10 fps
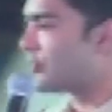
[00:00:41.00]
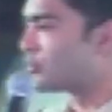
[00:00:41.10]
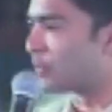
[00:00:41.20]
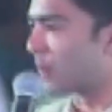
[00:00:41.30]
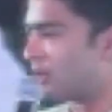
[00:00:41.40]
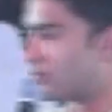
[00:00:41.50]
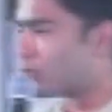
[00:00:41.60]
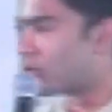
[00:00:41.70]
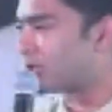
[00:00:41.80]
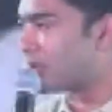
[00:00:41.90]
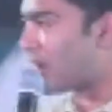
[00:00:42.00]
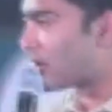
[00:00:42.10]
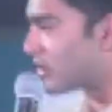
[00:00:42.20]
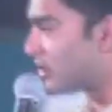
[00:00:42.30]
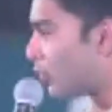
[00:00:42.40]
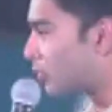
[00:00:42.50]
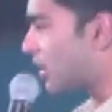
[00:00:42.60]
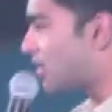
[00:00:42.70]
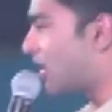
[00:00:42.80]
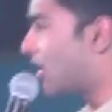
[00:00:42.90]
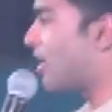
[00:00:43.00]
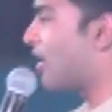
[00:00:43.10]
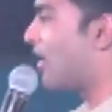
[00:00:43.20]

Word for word: সুপারিশ করছে পাশের লোকটা জানে না